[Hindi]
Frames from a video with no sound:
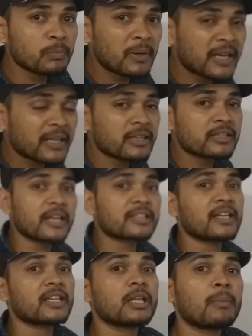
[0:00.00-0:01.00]
बटन एक
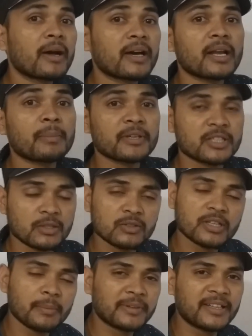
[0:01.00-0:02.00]
साथ दबाकर आप कैसे
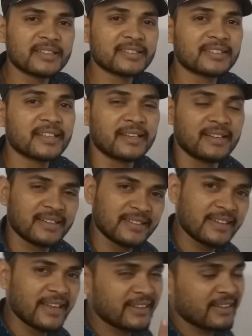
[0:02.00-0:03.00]
उसके मजे ले सकते हैं
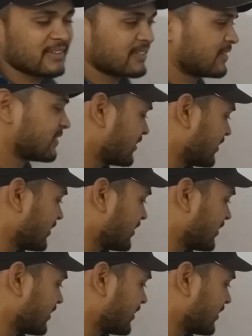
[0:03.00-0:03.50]
देखते हैं